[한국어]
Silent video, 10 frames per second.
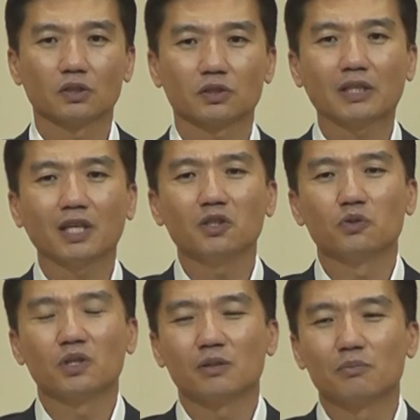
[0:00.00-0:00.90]
사단이
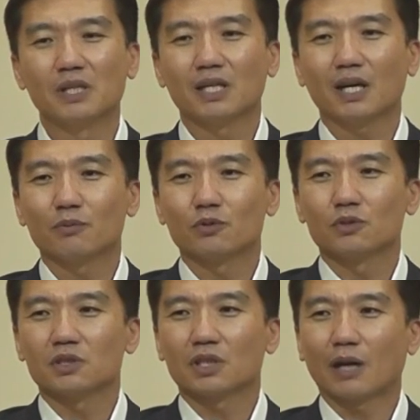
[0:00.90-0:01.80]
우리를
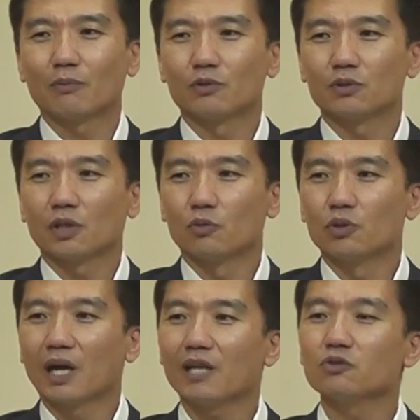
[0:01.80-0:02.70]
밀가부르듯이 까부를 때
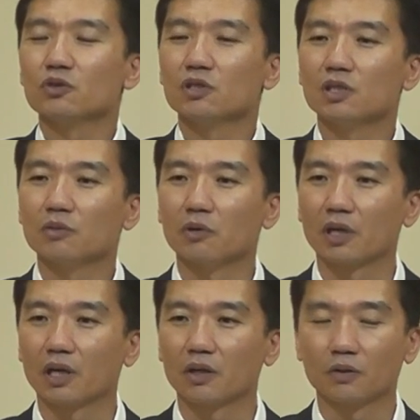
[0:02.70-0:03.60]
우리가 할 수 있는 일이
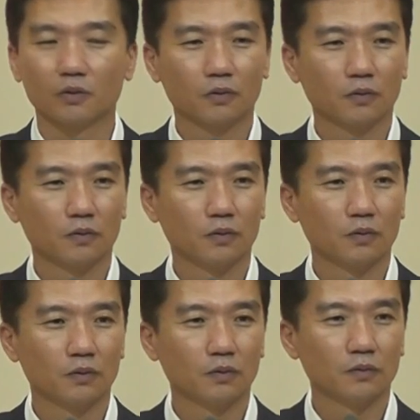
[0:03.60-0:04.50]
뭘까요?
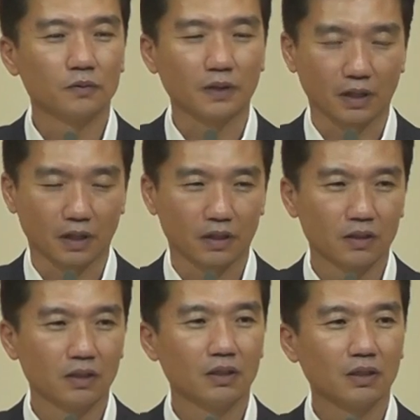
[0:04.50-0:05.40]
예.
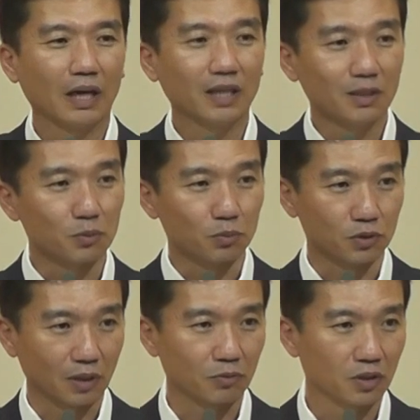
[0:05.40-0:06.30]
하나님을
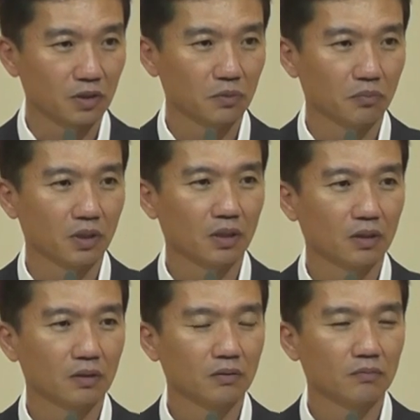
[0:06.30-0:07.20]
붙잡는 것입니다.
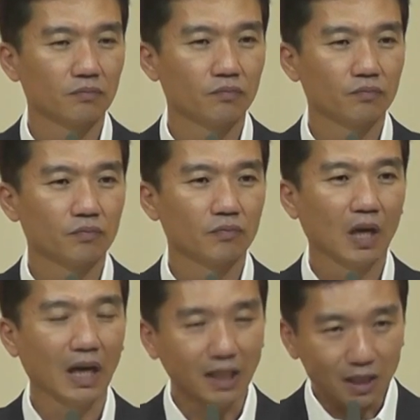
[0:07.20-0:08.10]

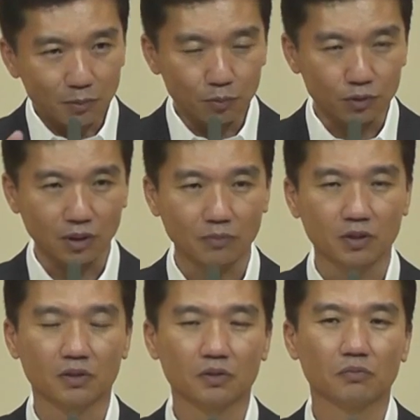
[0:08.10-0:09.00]
하나님을 붙잡는
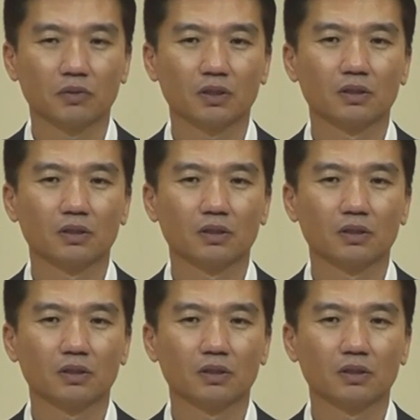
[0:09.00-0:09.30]
것입니다.